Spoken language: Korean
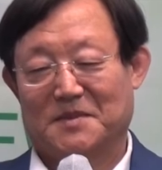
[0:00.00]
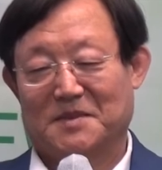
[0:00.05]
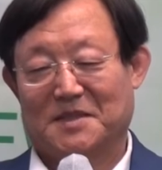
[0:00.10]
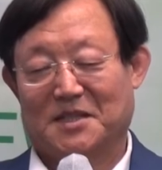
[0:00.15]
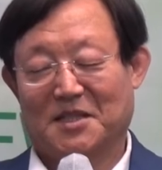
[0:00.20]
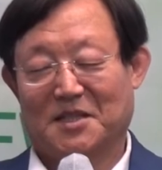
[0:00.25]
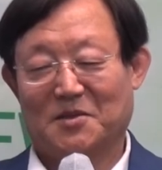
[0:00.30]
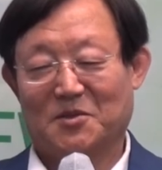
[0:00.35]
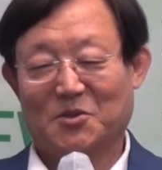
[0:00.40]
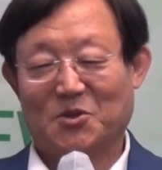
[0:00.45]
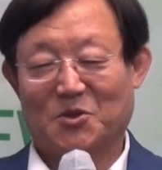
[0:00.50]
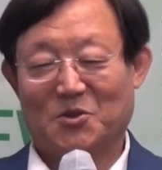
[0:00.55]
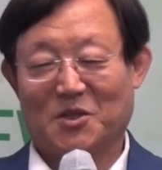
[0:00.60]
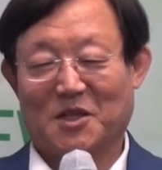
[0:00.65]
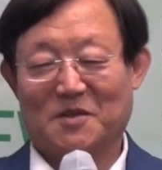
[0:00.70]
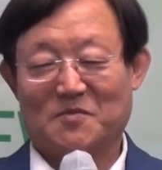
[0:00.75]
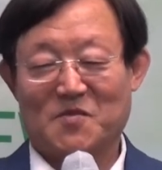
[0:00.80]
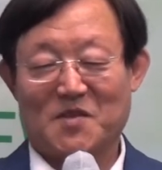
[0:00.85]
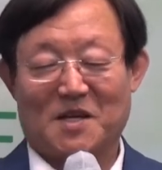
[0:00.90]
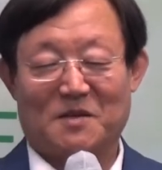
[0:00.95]
그런
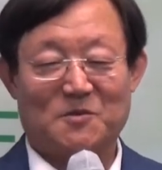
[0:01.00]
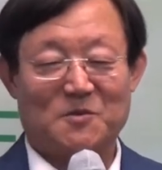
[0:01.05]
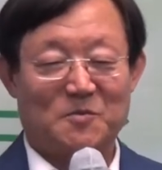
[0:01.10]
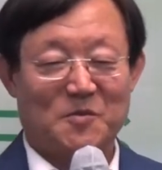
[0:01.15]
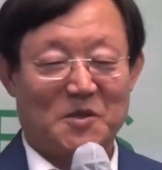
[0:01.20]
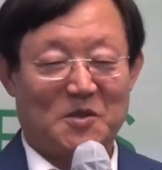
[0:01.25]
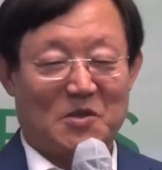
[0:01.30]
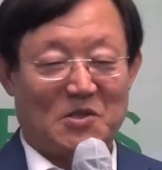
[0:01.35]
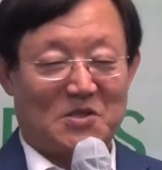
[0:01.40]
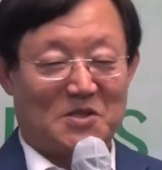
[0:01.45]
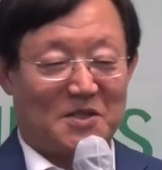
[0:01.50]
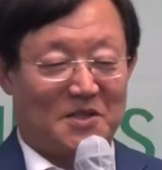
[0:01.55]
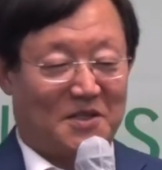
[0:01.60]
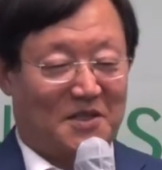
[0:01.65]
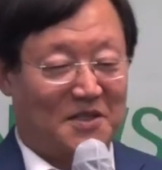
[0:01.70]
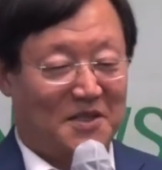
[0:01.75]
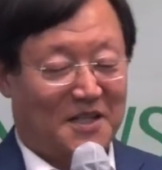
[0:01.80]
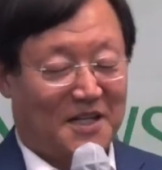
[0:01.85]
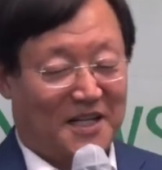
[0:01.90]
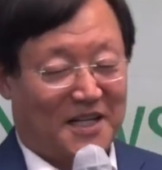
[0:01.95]
노랫 나무
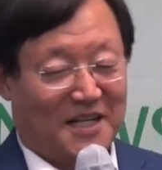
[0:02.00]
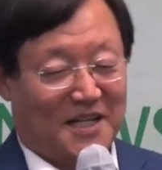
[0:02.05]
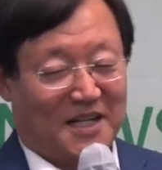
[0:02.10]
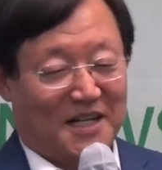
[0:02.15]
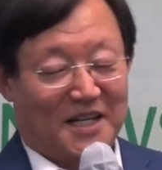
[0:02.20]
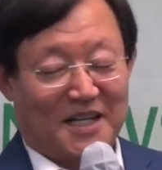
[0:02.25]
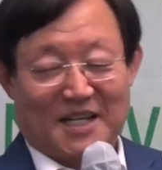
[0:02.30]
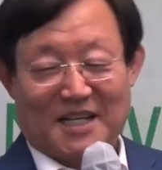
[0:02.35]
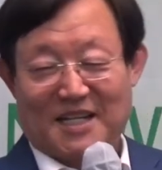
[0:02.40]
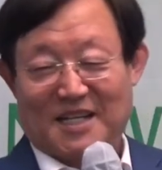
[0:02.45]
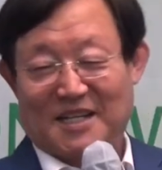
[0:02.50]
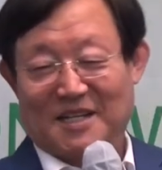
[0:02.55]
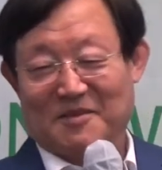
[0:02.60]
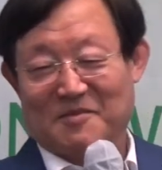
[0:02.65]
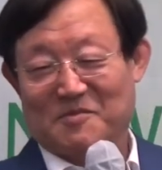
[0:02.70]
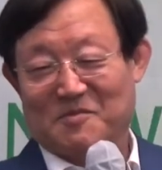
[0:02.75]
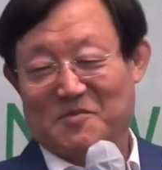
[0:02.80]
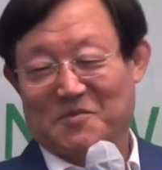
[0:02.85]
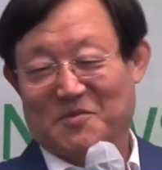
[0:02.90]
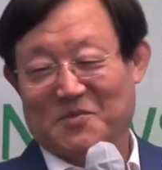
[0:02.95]
밑에서
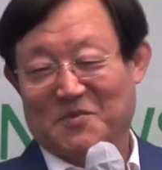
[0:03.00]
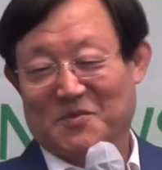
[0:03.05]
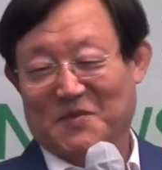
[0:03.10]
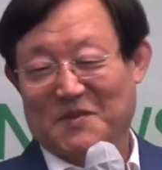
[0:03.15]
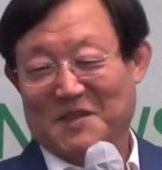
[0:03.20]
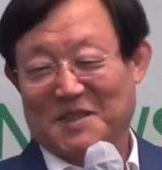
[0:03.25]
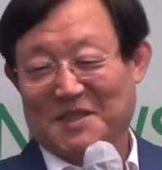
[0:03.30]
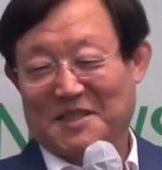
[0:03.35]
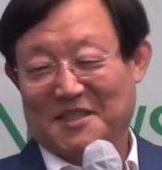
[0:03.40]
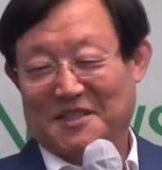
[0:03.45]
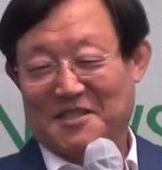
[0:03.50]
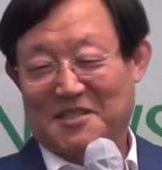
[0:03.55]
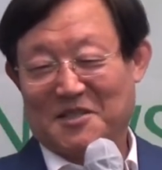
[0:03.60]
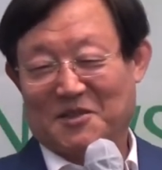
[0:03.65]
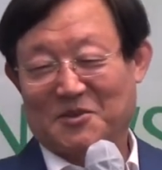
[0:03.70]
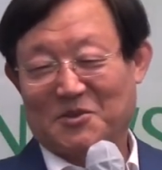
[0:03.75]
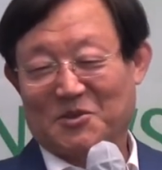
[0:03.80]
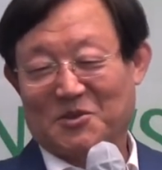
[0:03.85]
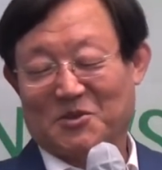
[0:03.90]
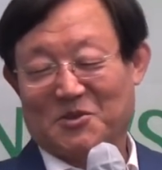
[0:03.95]
하나님 이
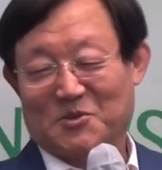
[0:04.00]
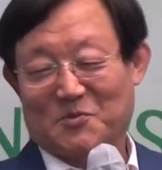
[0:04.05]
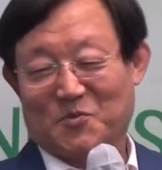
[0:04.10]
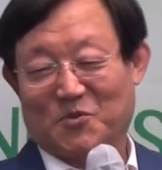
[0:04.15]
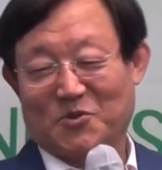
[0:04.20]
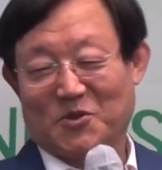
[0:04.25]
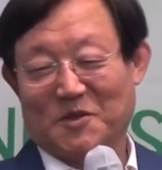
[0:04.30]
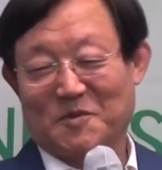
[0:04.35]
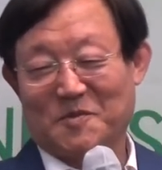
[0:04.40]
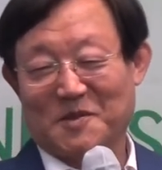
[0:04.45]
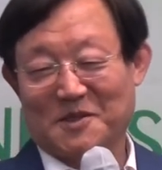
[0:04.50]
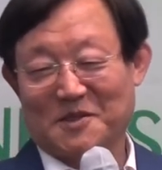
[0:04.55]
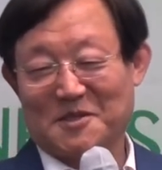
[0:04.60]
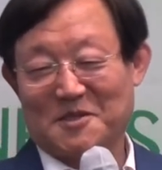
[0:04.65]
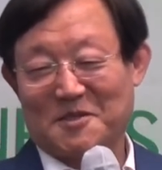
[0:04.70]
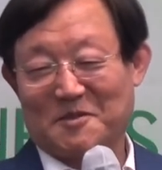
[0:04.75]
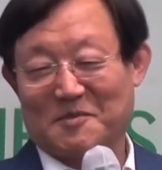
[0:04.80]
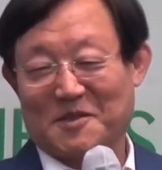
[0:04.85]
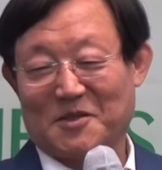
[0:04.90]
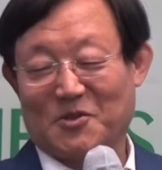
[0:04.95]
정도
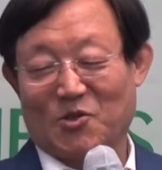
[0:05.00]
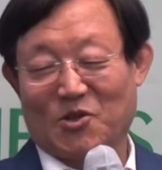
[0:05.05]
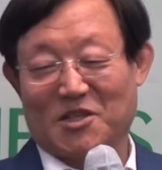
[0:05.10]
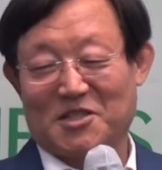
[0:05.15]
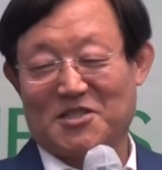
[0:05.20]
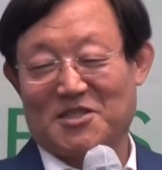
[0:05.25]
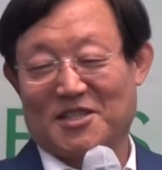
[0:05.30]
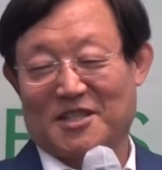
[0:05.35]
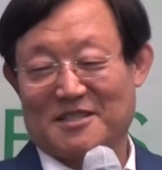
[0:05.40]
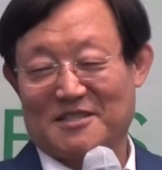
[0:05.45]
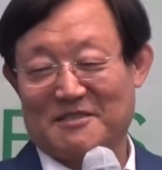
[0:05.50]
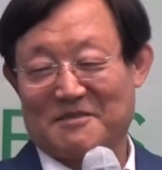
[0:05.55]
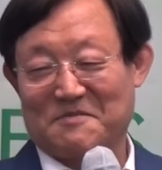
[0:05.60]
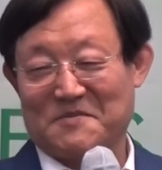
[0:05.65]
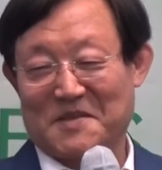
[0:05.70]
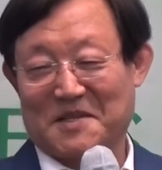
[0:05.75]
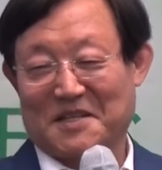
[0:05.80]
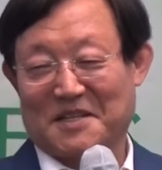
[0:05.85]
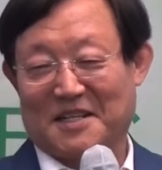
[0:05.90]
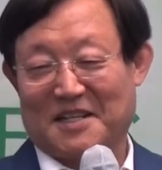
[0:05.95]
부려먹었으면 됐지
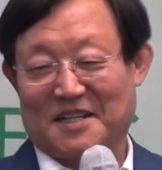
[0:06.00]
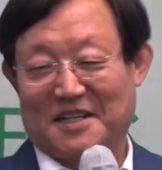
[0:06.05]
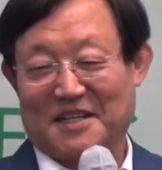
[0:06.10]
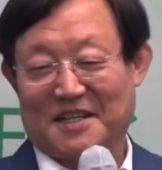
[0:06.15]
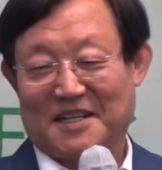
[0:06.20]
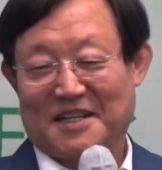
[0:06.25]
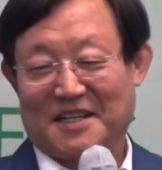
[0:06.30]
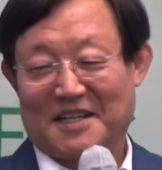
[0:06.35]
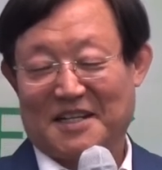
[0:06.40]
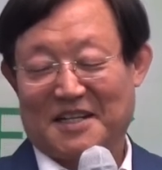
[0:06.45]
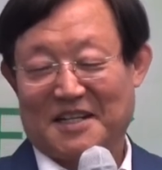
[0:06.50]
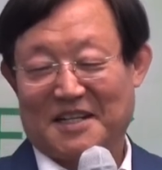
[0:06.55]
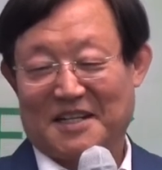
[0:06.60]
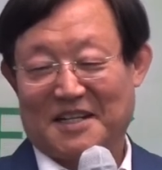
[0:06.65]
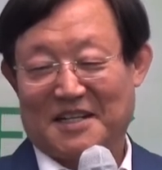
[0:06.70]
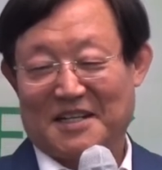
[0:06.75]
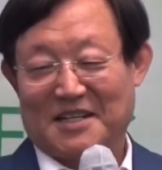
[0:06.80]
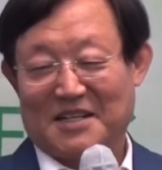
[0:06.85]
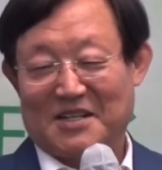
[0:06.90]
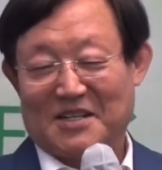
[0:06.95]
않습니까?
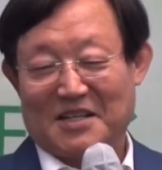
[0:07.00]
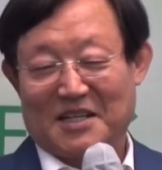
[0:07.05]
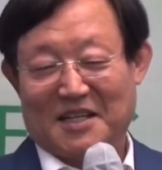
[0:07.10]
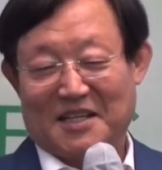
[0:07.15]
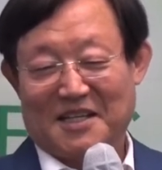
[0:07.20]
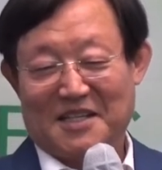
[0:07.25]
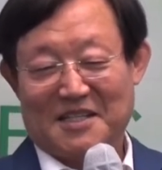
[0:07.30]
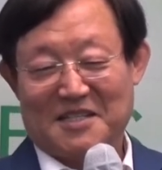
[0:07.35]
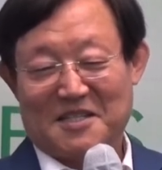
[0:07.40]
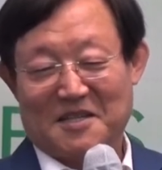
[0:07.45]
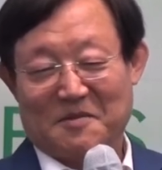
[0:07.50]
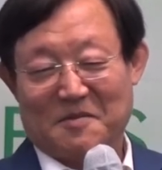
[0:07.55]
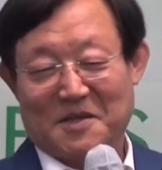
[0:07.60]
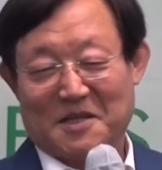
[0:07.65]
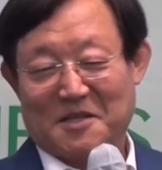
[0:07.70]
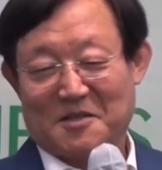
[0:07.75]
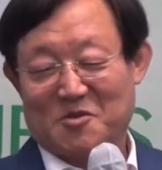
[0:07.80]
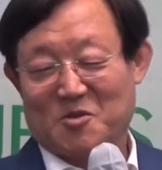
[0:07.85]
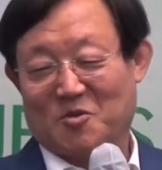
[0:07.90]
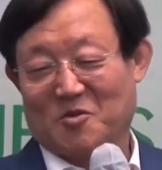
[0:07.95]

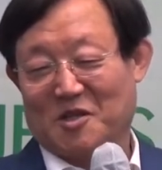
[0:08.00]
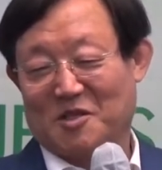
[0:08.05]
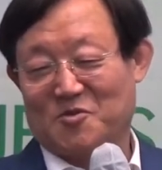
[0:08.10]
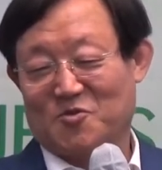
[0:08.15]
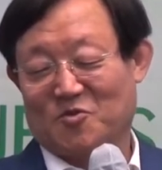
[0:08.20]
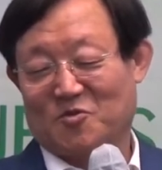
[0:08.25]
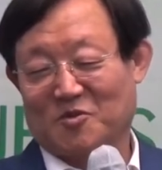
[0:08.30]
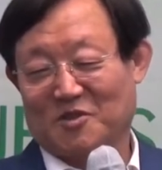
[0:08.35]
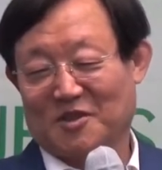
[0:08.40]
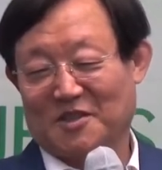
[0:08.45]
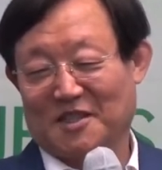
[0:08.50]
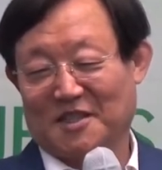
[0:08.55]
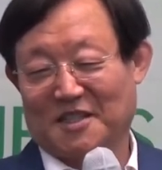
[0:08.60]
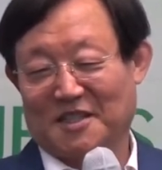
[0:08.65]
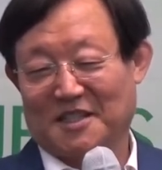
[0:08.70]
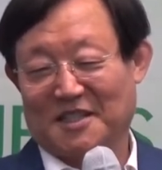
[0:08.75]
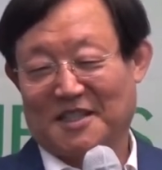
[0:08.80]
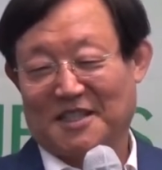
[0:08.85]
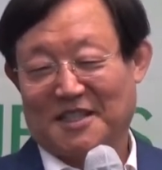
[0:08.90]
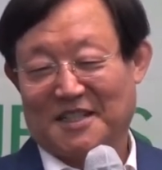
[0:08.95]
이세벨의 손에
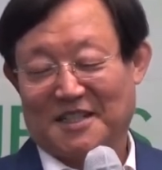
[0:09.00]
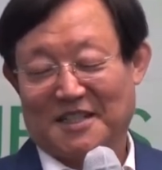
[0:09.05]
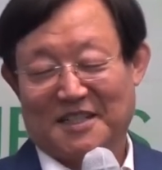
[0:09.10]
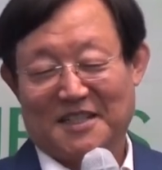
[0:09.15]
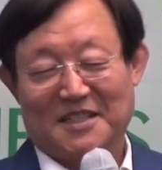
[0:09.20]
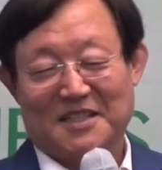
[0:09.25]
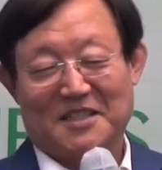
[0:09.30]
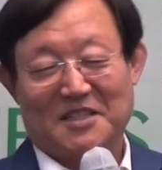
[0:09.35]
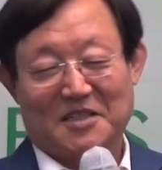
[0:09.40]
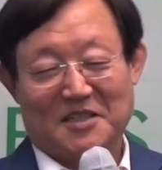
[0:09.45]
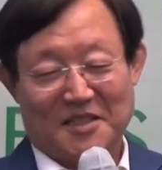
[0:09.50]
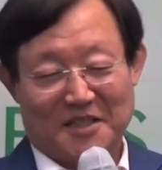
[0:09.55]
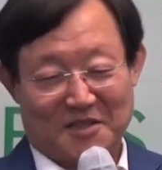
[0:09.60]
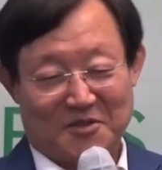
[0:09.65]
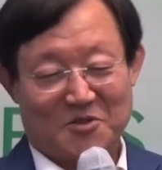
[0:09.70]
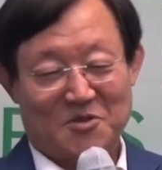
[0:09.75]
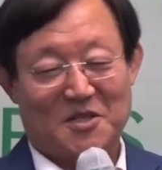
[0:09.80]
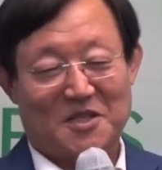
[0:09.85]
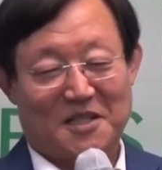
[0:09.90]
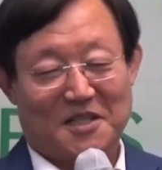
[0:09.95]
죽느니
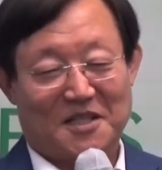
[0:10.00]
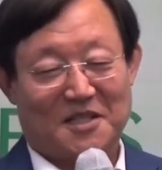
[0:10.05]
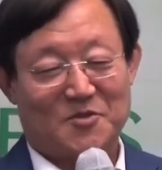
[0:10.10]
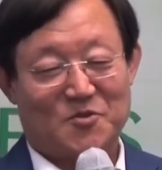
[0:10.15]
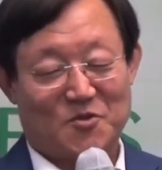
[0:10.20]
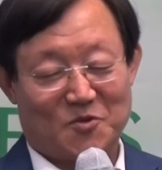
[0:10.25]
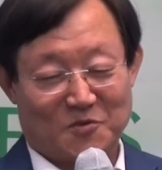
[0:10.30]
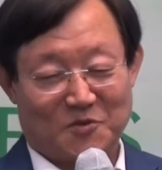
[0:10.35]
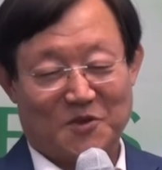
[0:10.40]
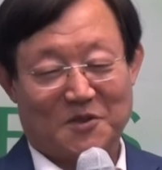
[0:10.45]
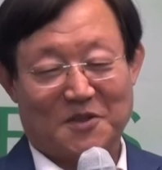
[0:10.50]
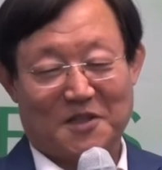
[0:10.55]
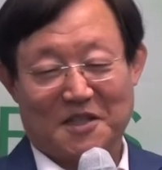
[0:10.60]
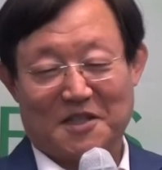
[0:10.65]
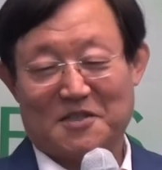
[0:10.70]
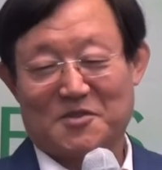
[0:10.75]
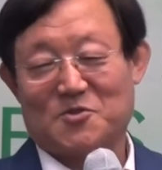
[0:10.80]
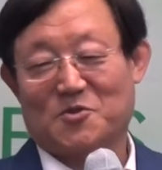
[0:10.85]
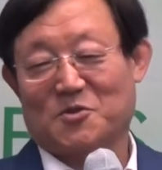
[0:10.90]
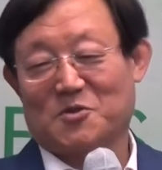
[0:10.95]
이대로 제가 죽는
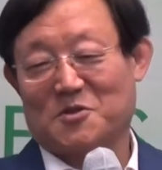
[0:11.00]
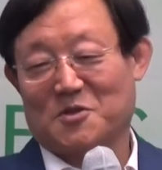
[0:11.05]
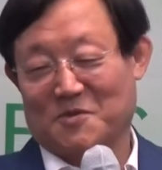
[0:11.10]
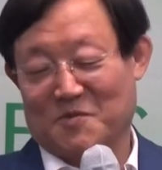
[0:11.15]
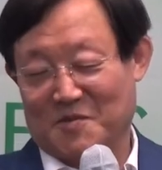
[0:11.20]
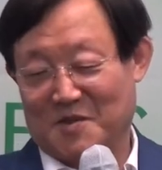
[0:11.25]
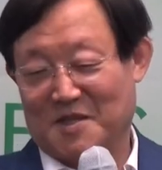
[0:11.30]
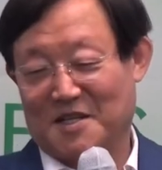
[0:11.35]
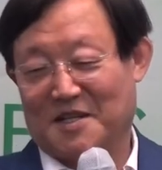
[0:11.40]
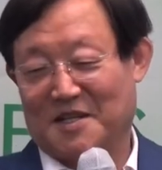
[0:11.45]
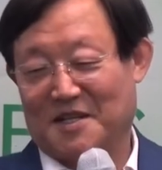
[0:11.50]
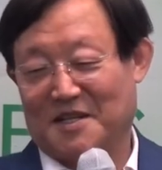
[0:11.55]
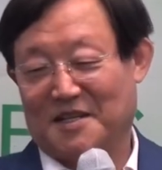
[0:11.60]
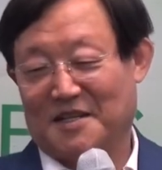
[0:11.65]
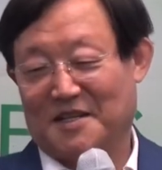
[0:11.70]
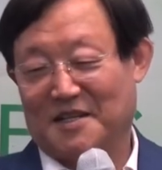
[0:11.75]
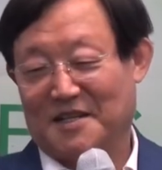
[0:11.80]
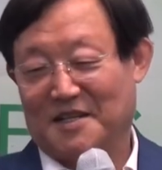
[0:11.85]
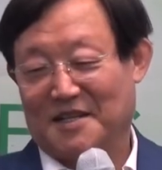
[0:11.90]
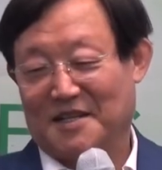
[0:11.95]
게 좋습니다.